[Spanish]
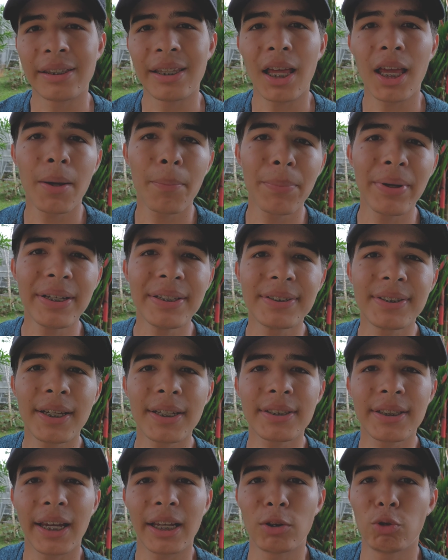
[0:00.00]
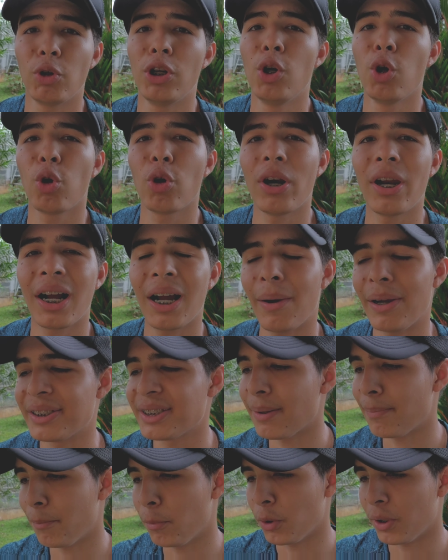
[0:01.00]
Tal vez pienses que estoy loco en la
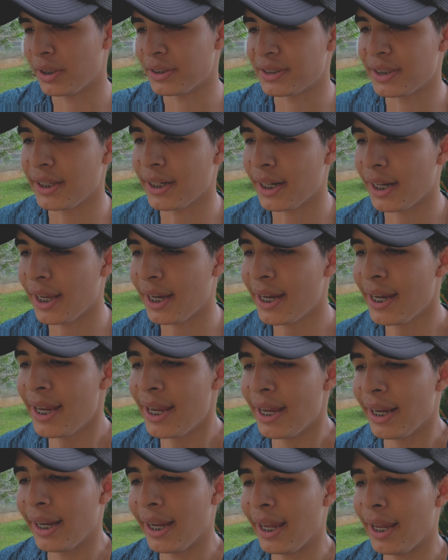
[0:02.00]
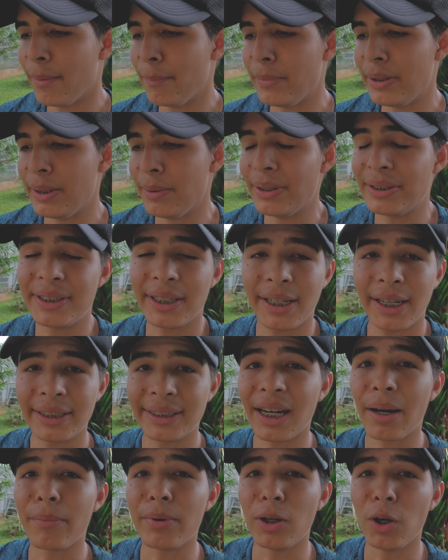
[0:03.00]
cabeza por decirle que mi
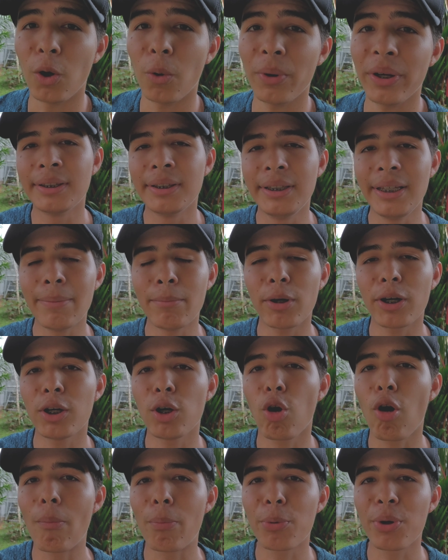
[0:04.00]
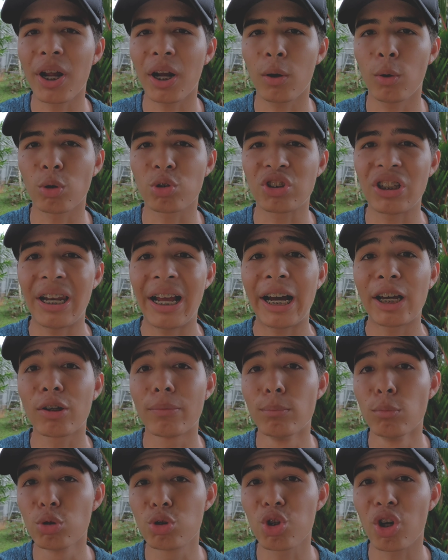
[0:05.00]
bicicleta era mi novia. Digamos que yo compro una cosa y le
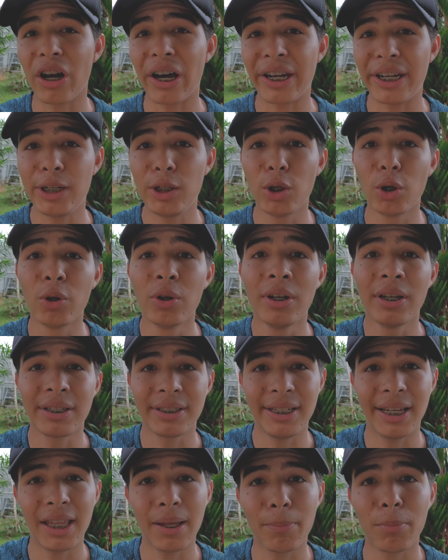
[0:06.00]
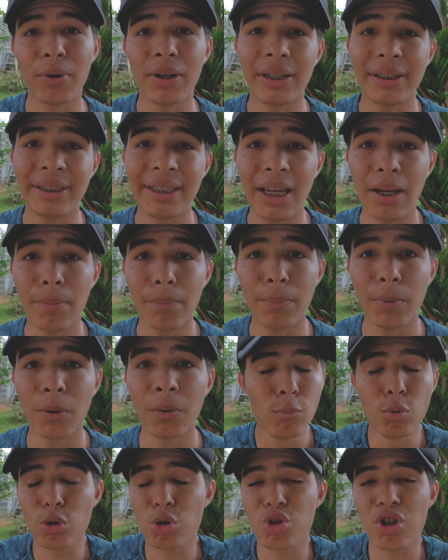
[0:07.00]
agarro mucho cariño ya después del
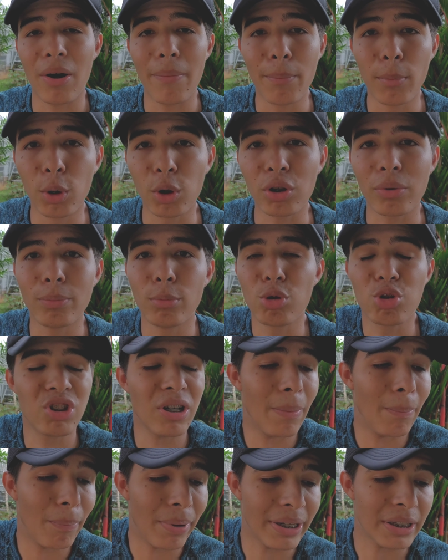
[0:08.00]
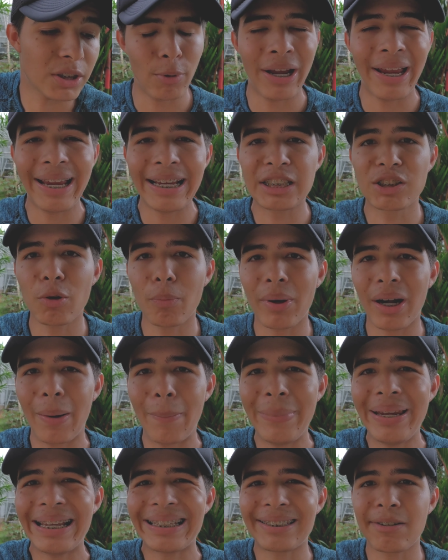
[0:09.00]
tiempo, mucho amor, mucho aprecio. Eso para
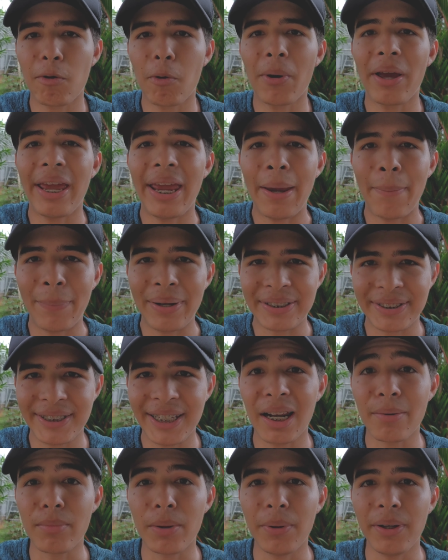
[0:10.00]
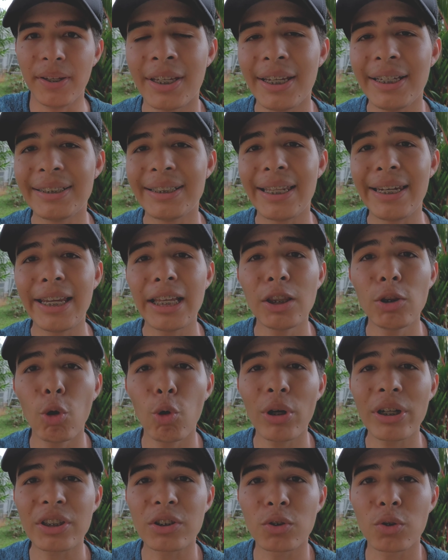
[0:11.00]
mí ya se vuelve especial en mi vida. Y
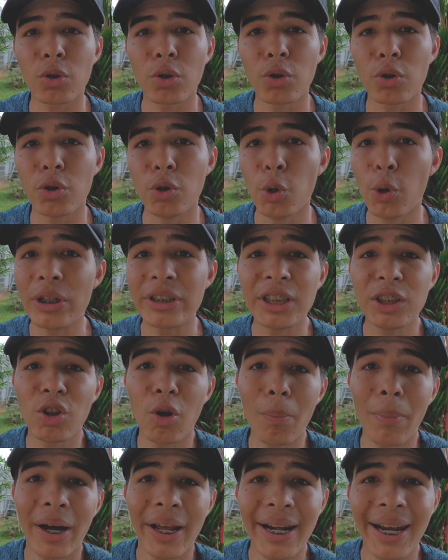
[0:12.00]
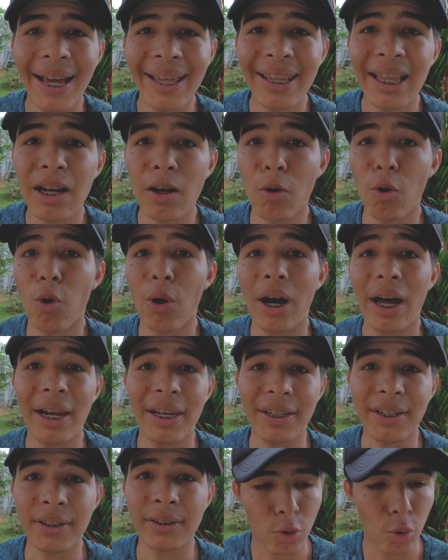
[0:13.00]
teniendo eso, no necesito más nada o
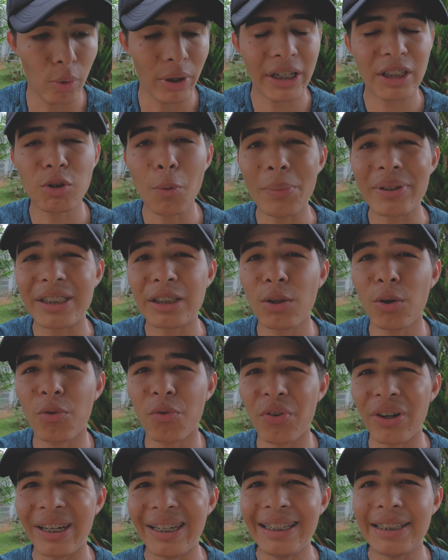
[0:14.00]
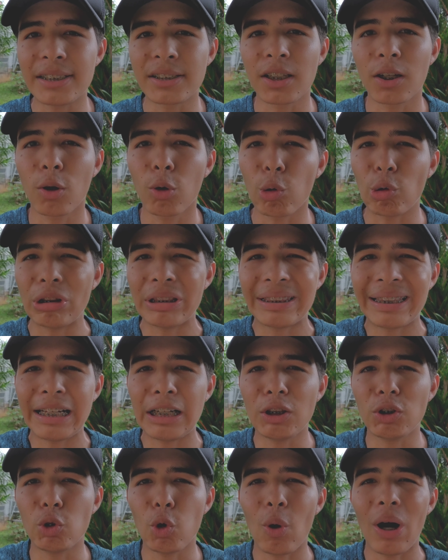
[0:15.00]
alguien. Con eso me siento feliz,
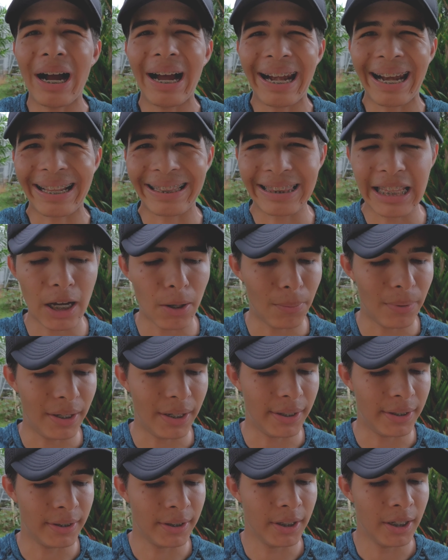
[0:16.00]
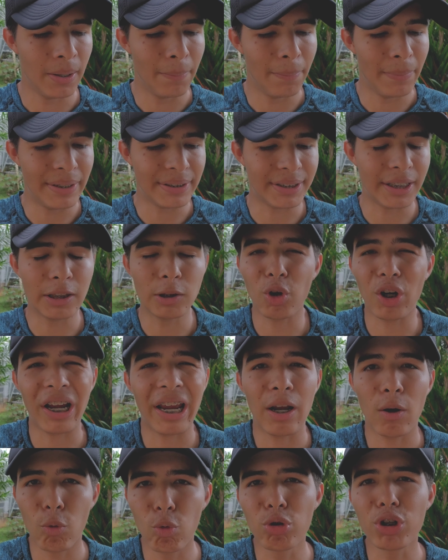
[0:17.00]
contento, agradable me siento que
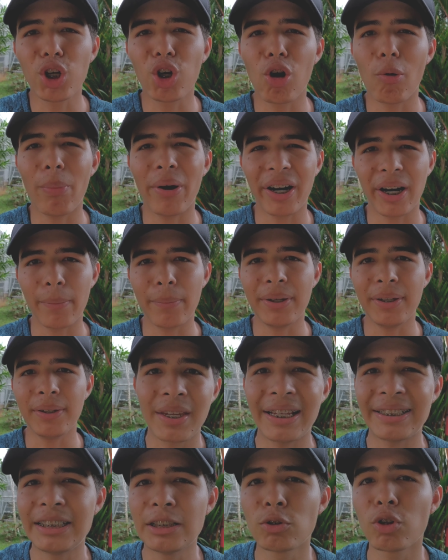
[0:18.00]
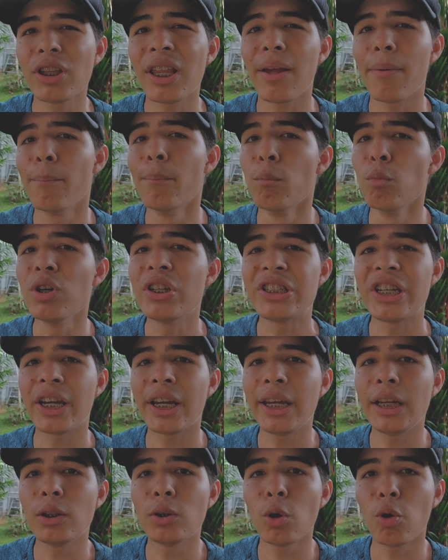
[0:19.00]
es único para mí. Y así soy desde muy
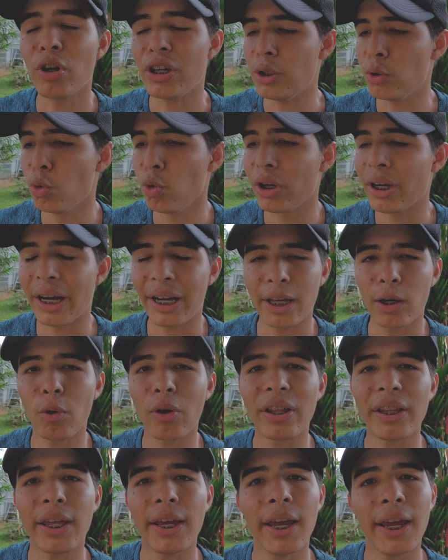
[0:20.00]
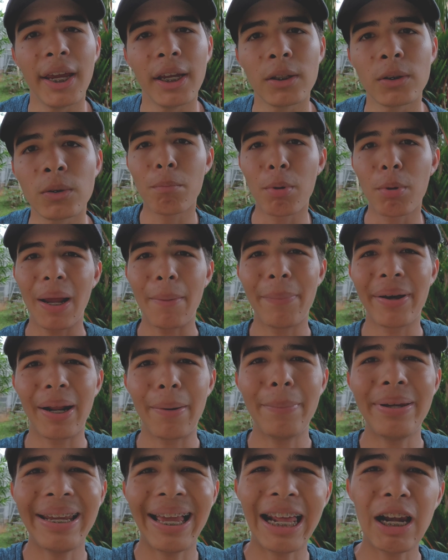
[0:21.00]
chiquito y nunca creo que deje esto. Porque
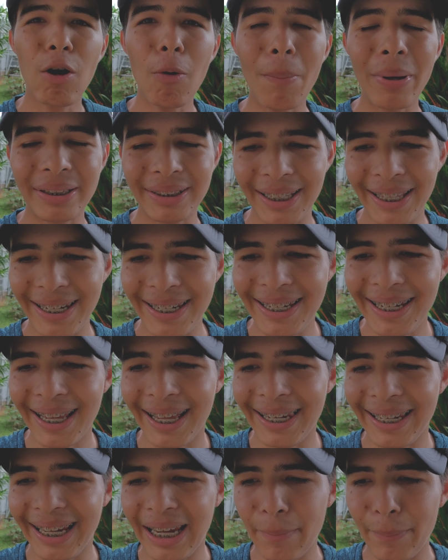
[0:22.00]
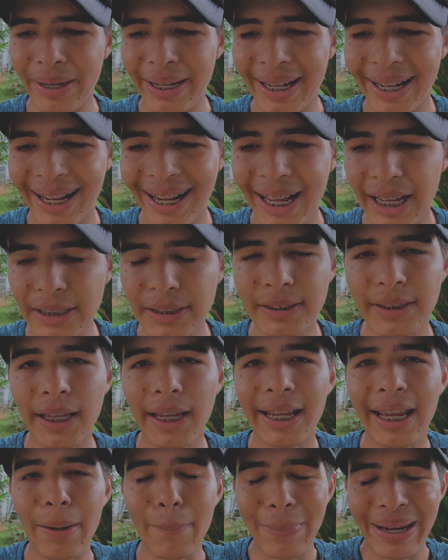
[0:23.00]
para mí algo material que me
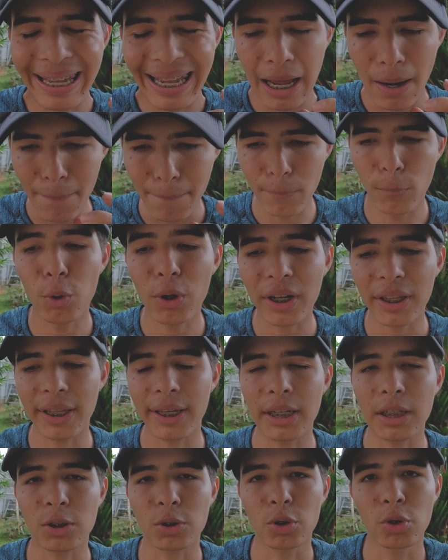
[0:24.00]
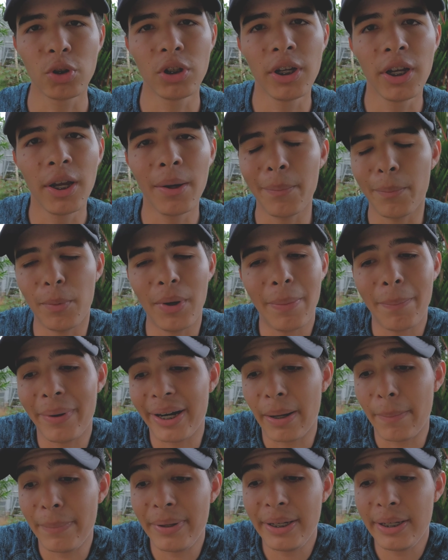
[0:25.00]
encante, que me enamore de eso, pues
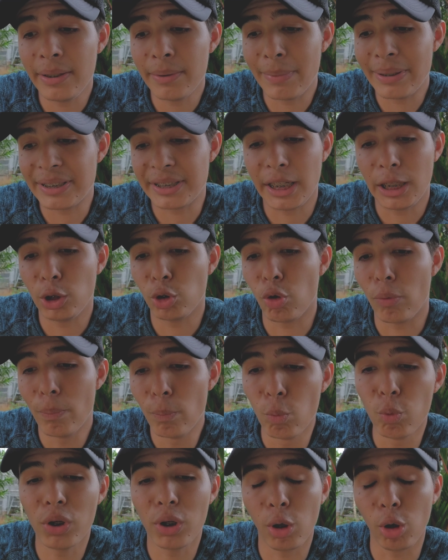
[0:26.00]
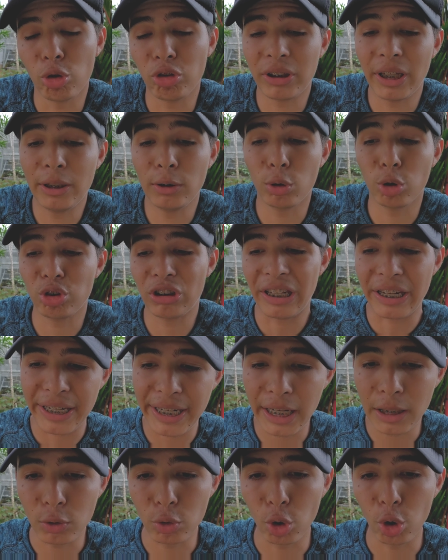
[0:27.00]
para mí me siento muy contento
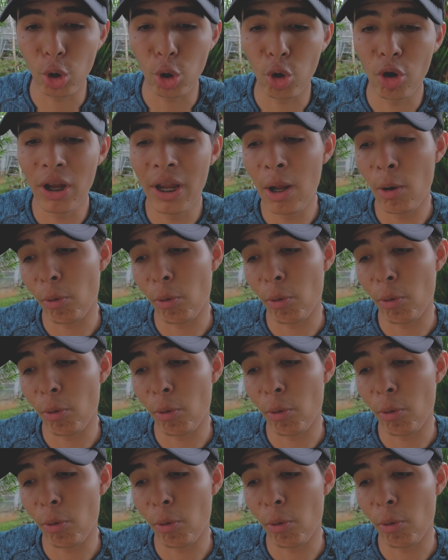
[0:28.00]
teniéndolo.